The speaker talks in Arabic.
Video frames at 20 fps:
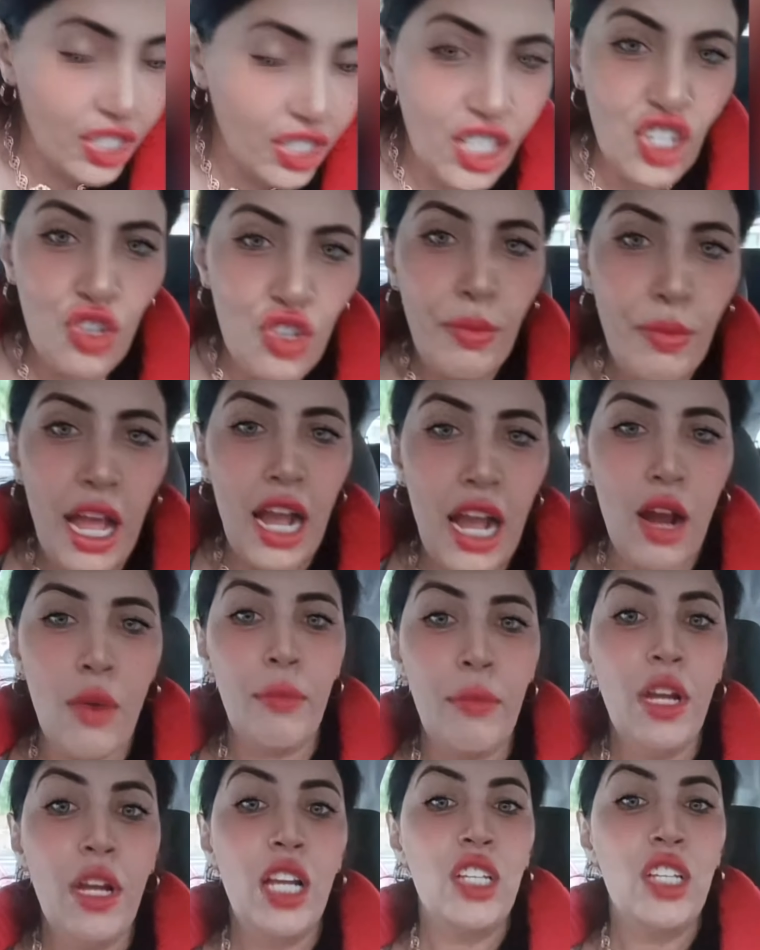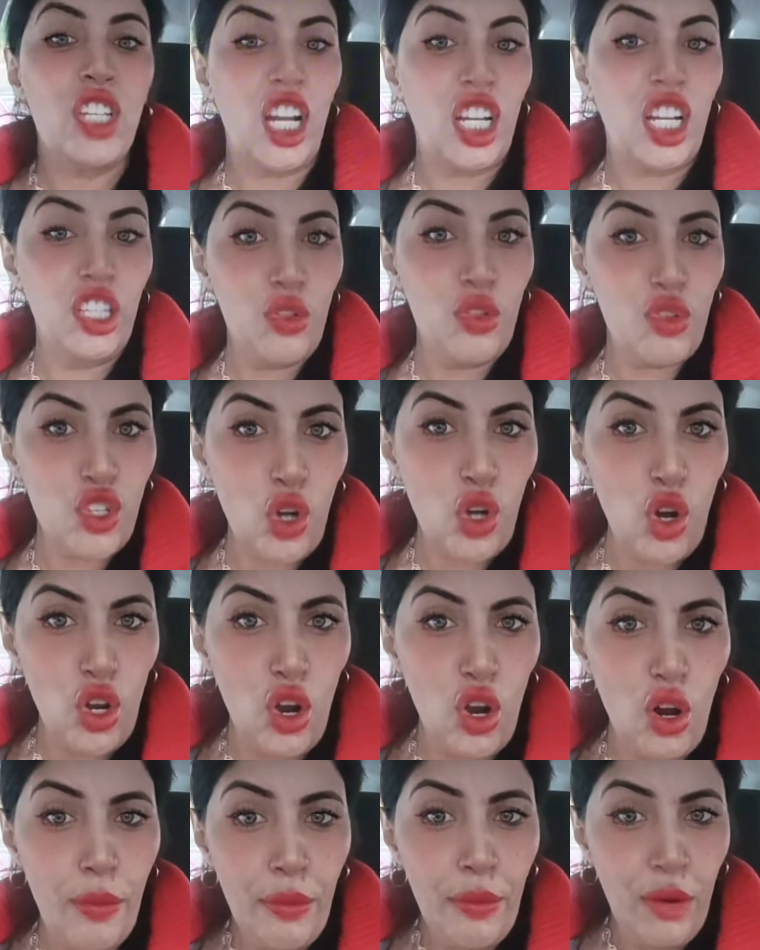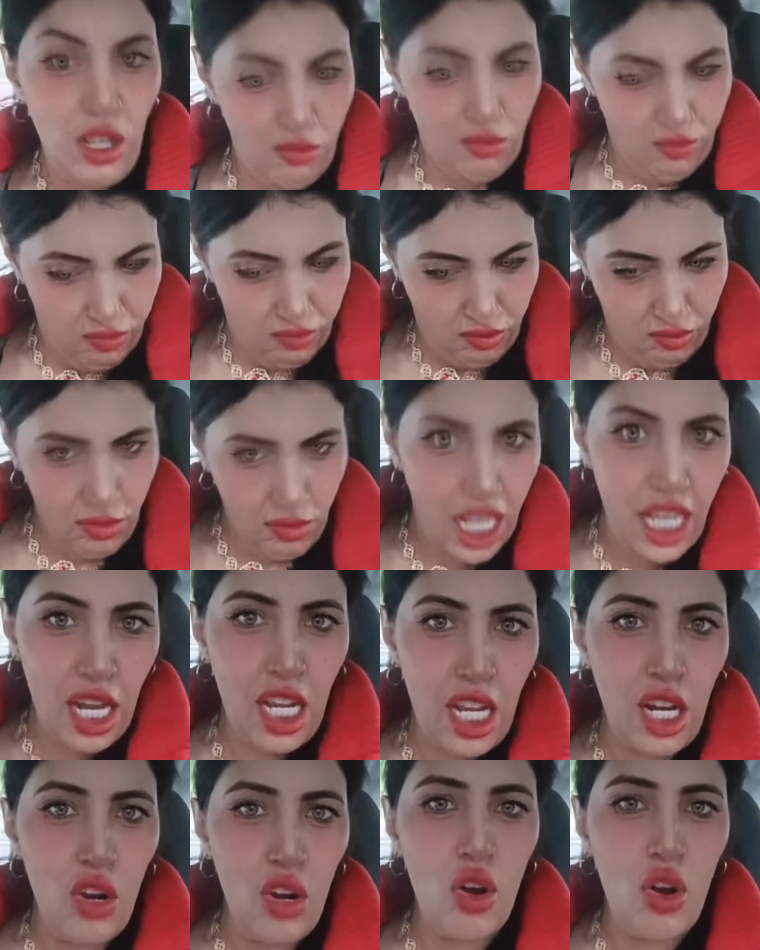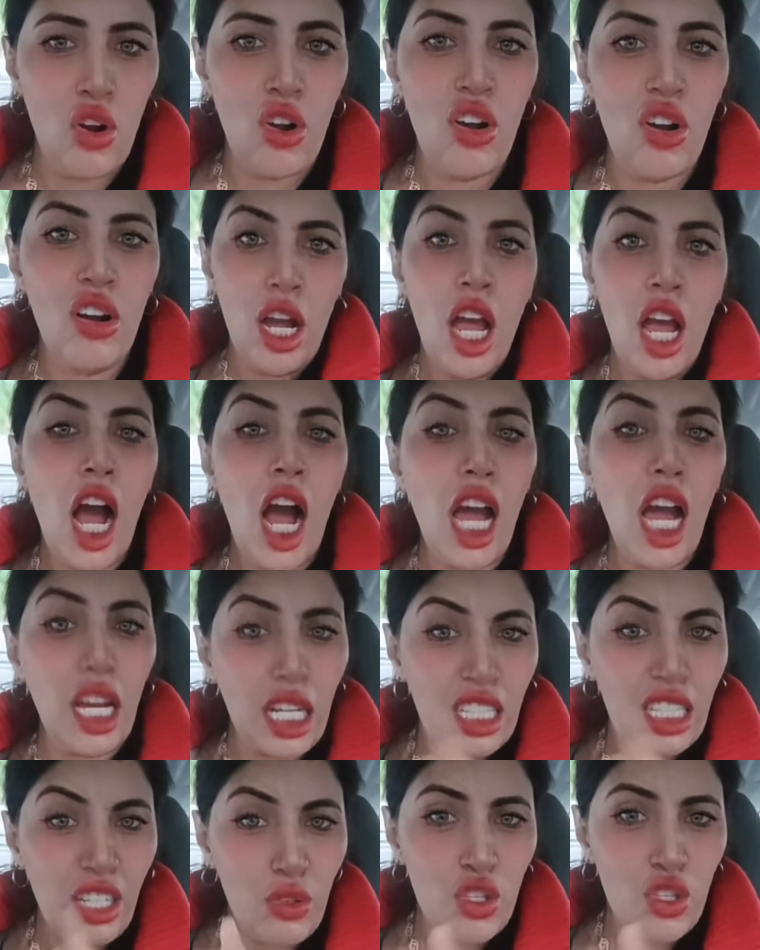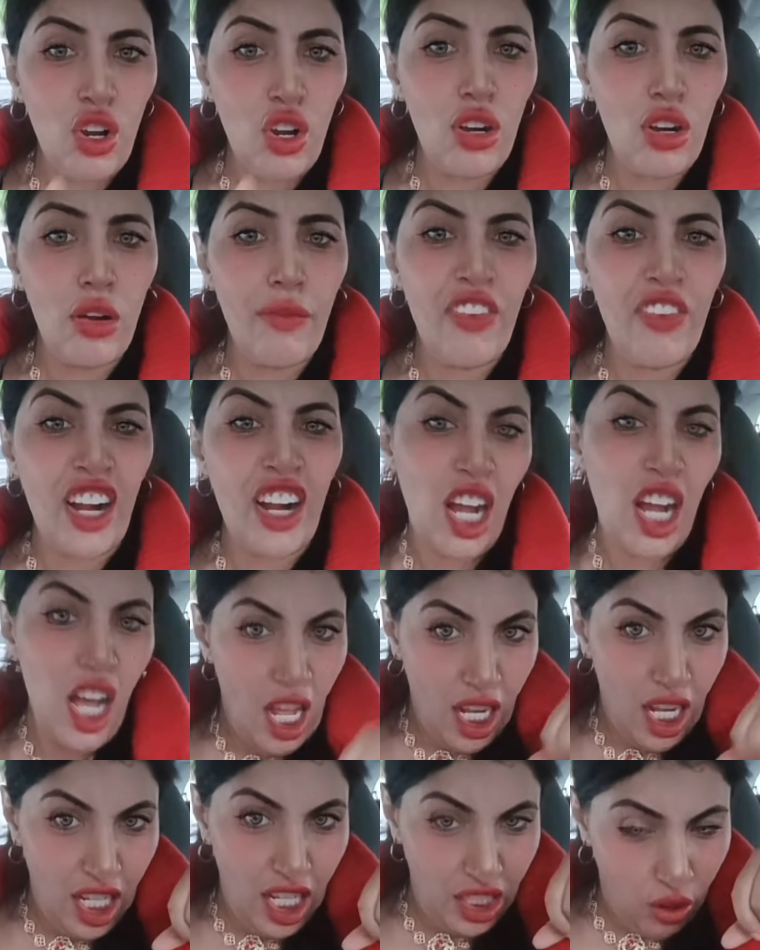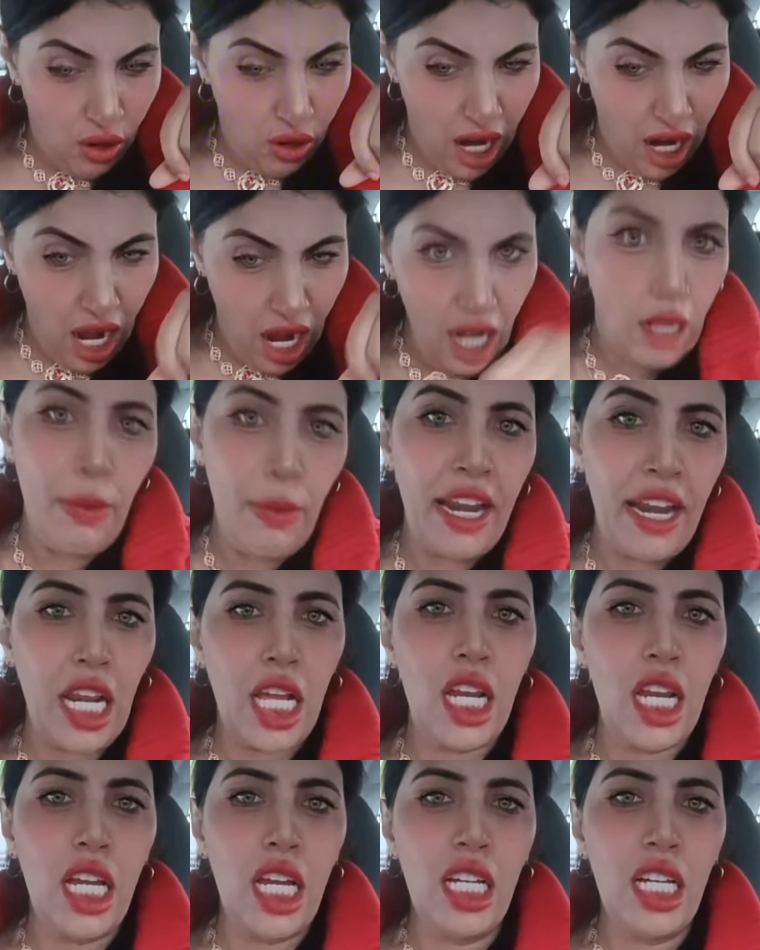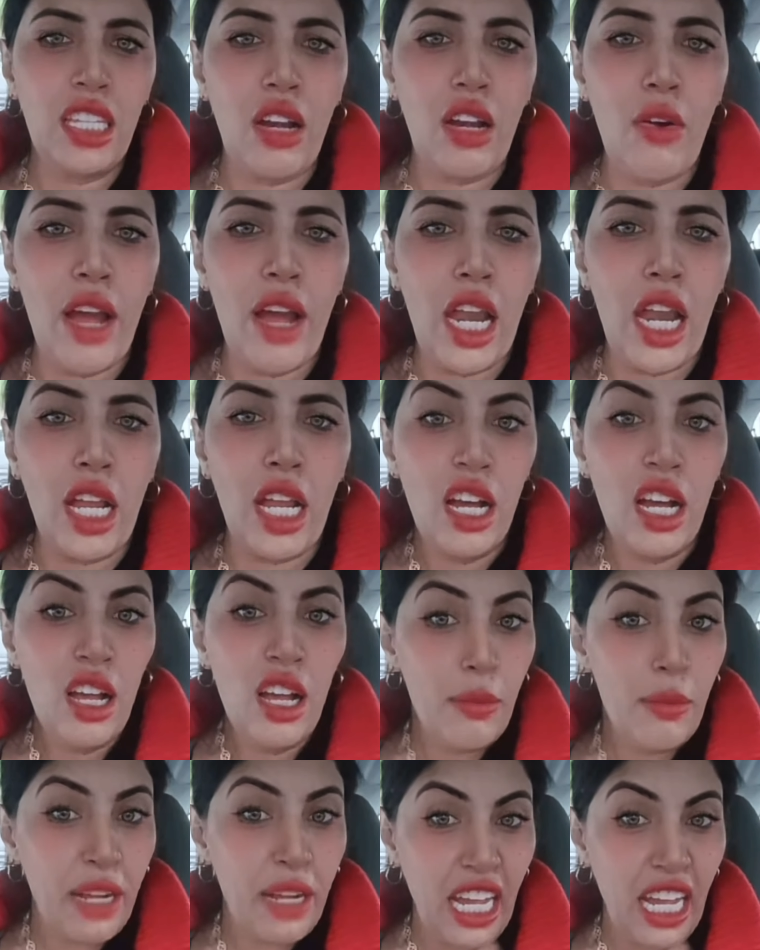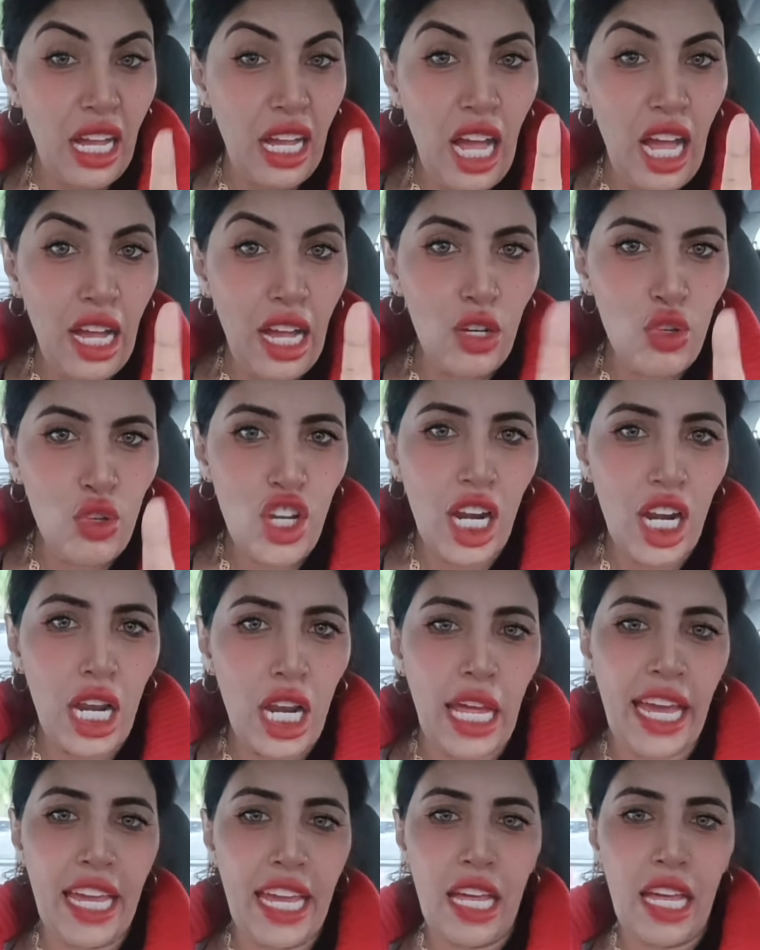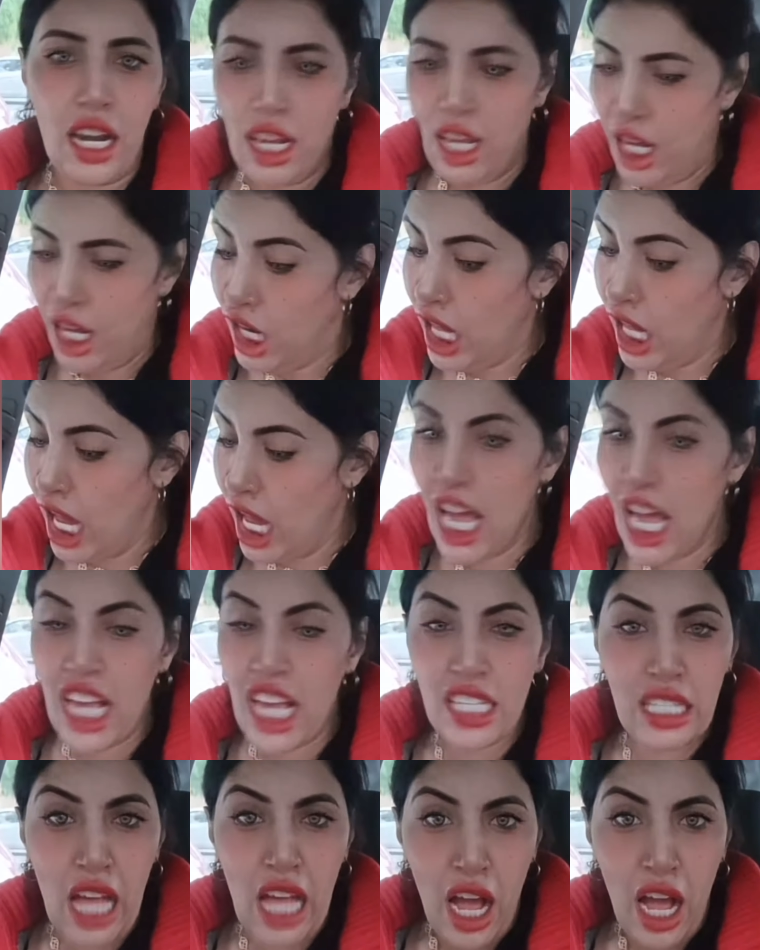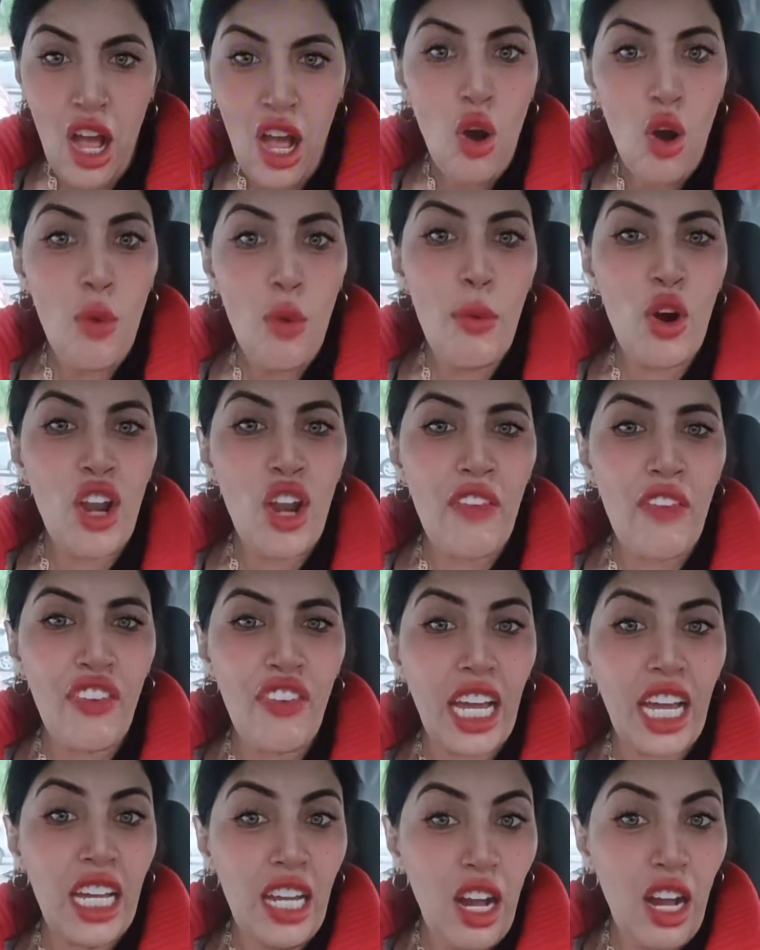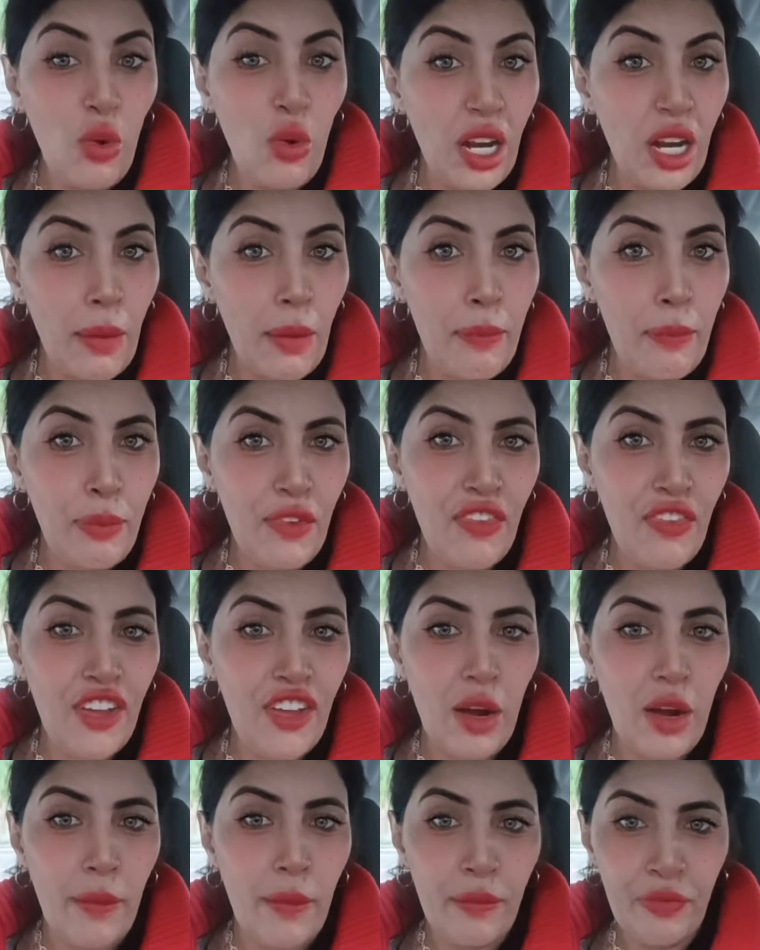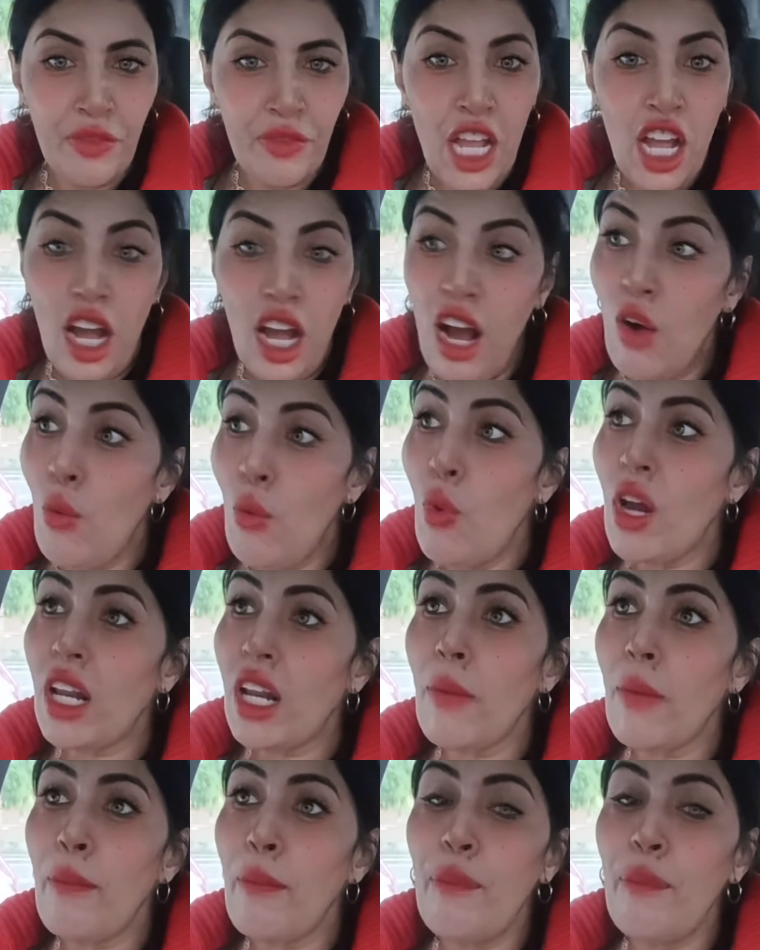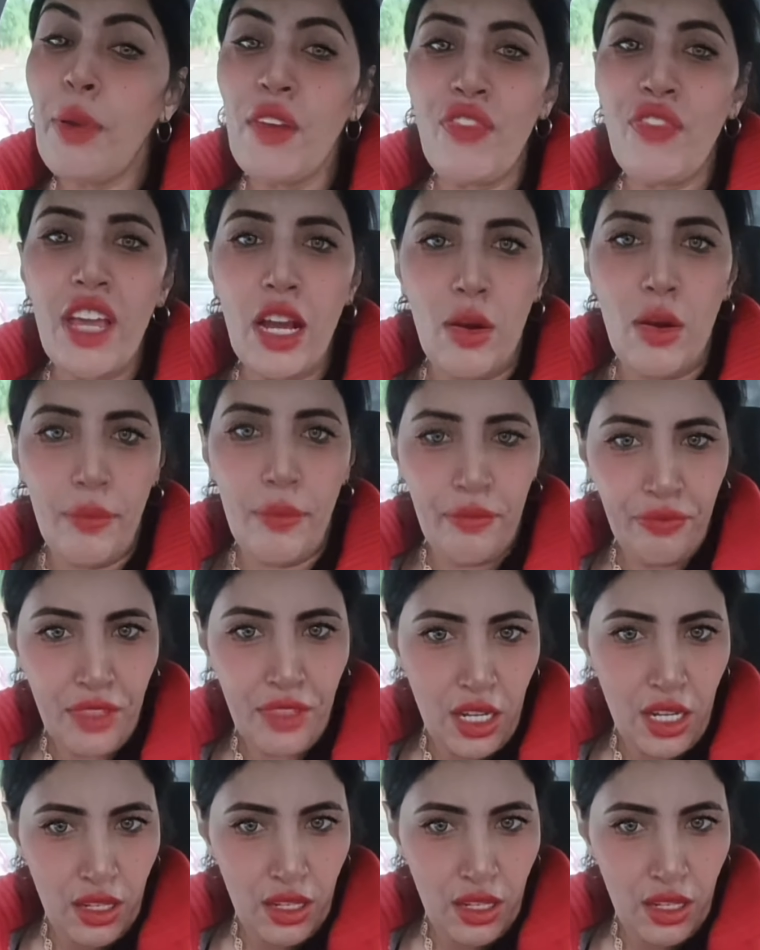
ما عديش معاهم تيقضيو شغلهم يركلوك عقدي وشغلهم فك يعطوك اكبر ركله يعطيوها لك ما كيعقلوش على الخير الحاسه ومنافقين حول ربي فيهم حول ربي فيهم